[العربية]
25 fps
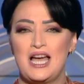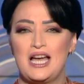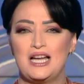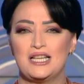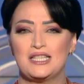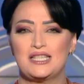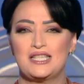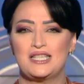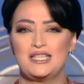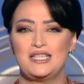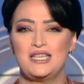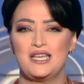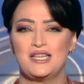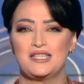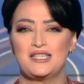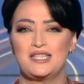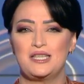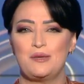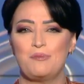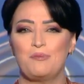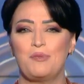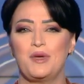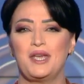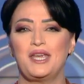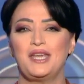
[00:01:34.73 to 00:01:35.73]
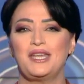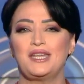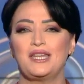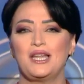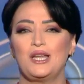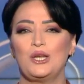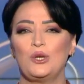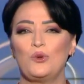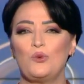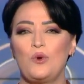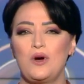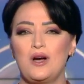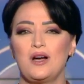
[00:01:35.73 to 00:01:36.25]
السياسي بين
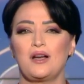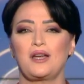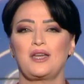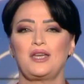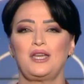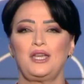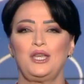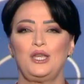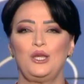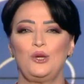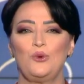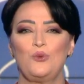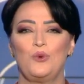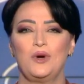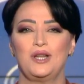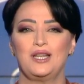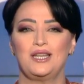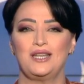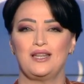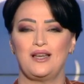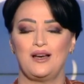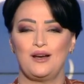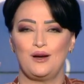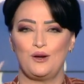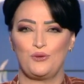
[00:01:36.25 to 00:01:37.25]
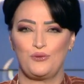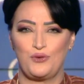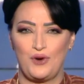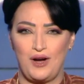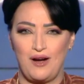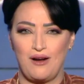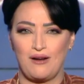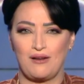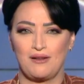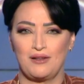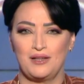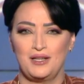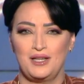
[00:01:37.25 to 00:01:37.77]
الواقع
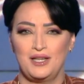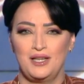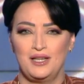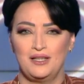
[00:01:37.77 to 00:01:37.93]
والآفاق؟